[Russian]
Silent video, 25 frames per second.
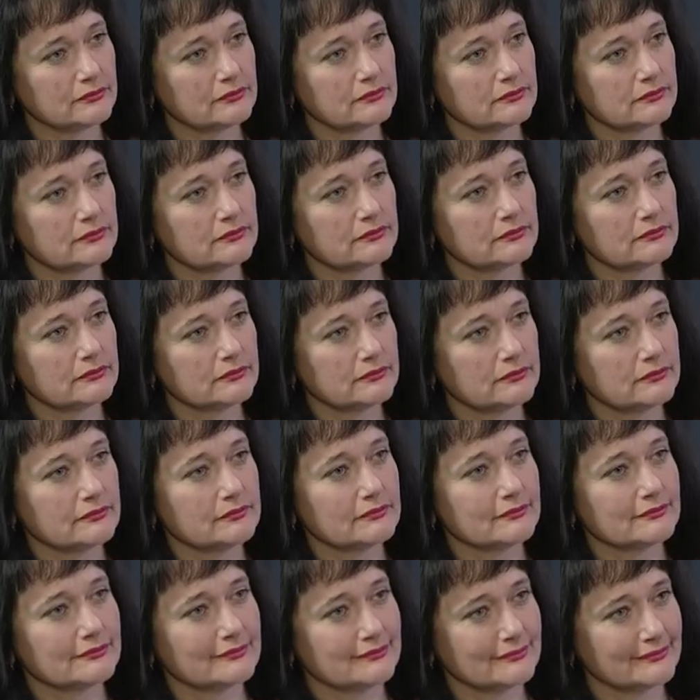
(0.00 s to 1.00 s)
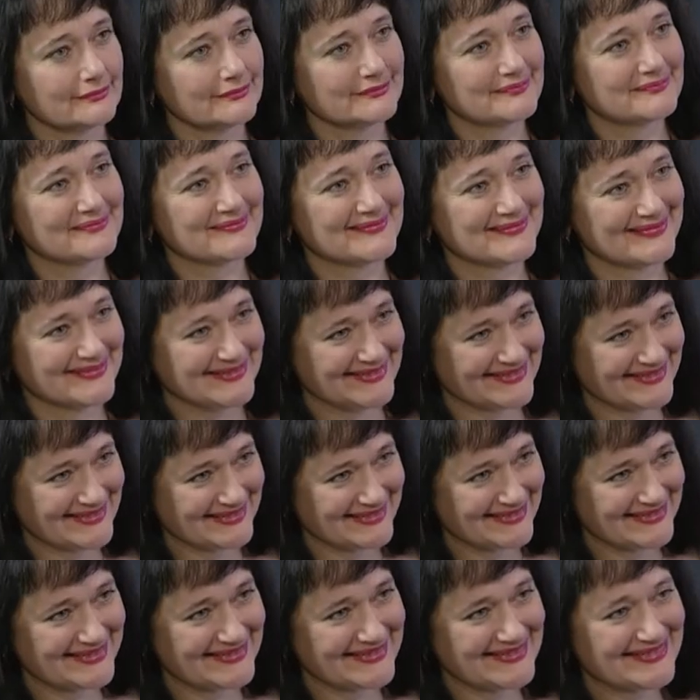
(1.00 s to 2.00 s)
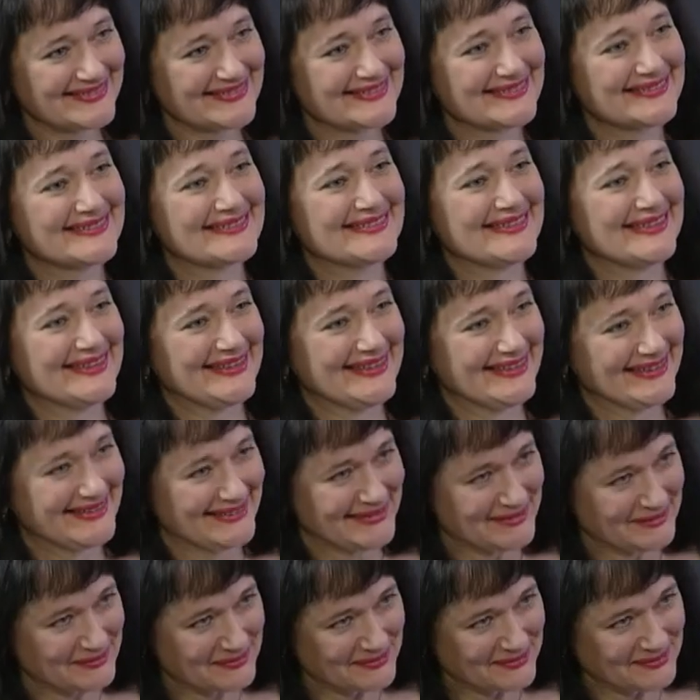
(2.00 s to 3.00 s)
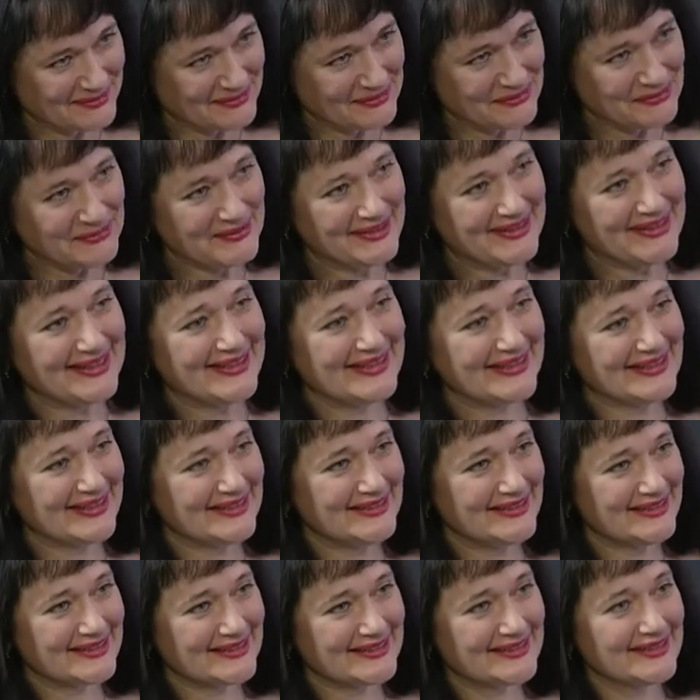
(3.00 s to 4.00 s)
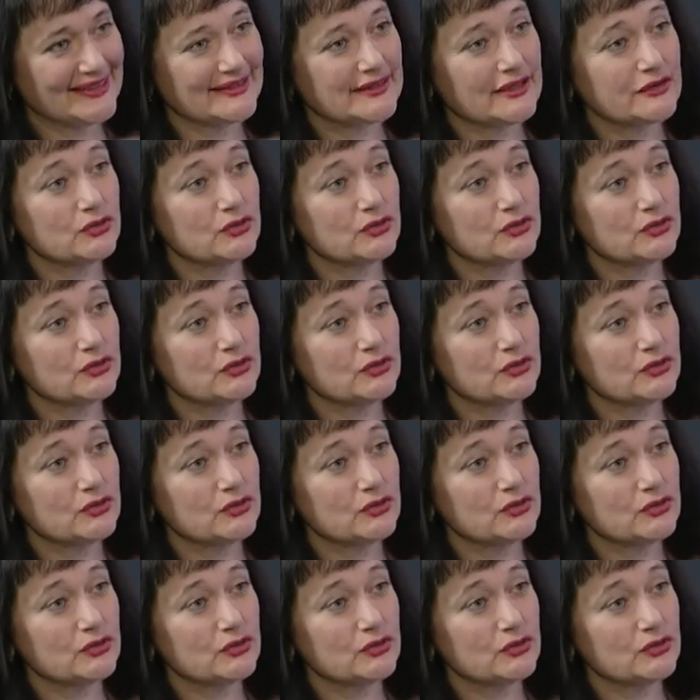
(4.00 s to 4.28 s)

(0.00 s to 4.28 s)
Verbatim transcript: Ольга, это сначала так тихо-тихо, спокойно, потом все вот нарастает, нарастает, ну, нарастает. да, конечно, это